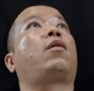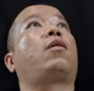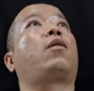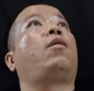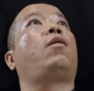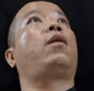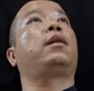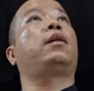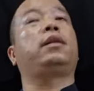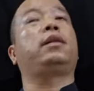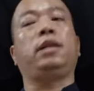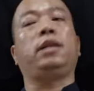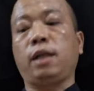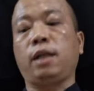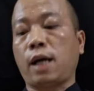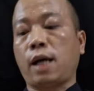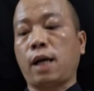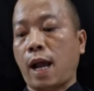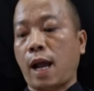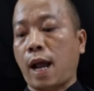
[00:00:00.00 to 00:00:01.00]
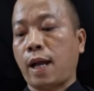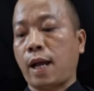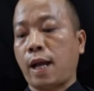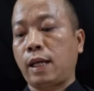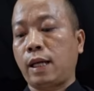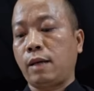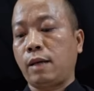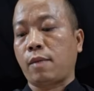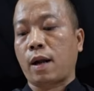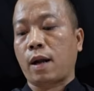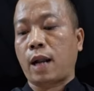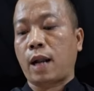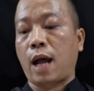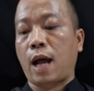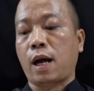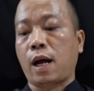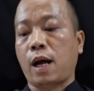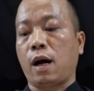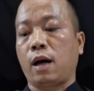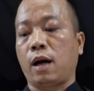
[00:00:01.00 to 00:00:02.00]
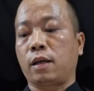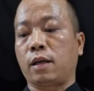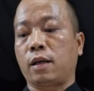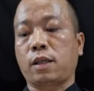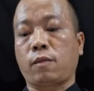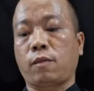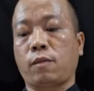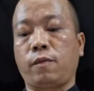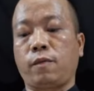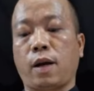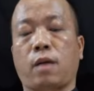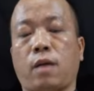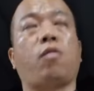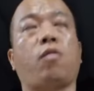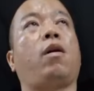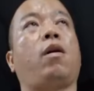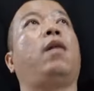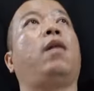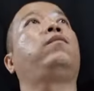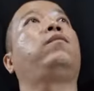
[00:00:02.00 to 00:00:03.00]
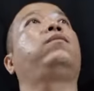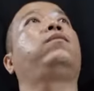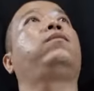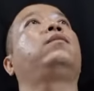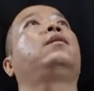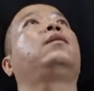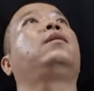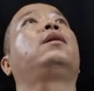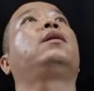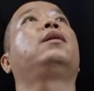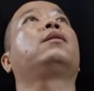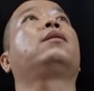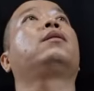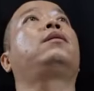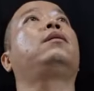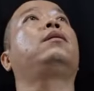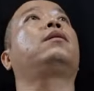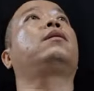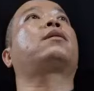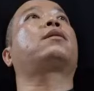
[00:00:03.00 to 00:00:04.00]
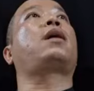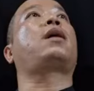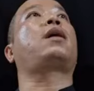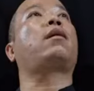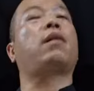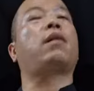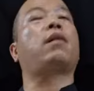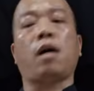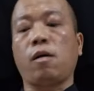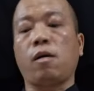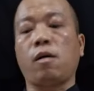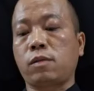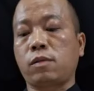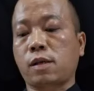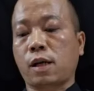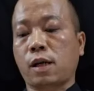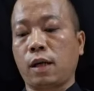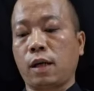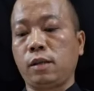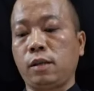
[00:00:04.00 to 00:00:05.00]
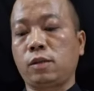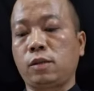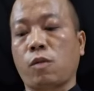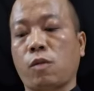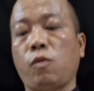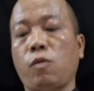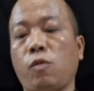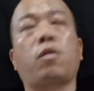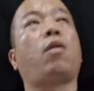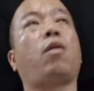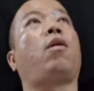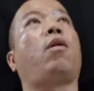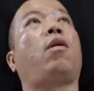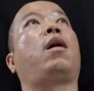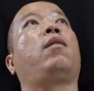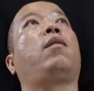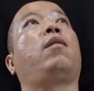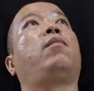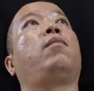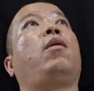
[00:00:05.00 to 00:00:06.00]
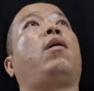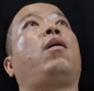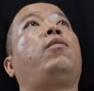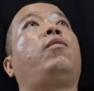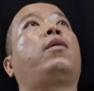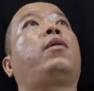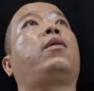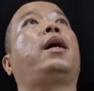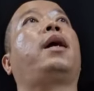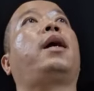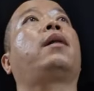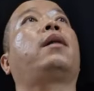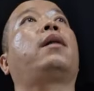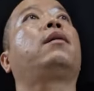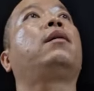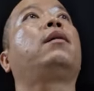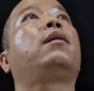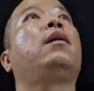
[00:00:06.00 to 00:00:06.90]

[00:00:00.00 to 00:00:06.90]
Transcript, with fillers: còn những ai mà đã ở trong việc của ông tự khắc ông cân cho bút đỏ ông bỏ bút đen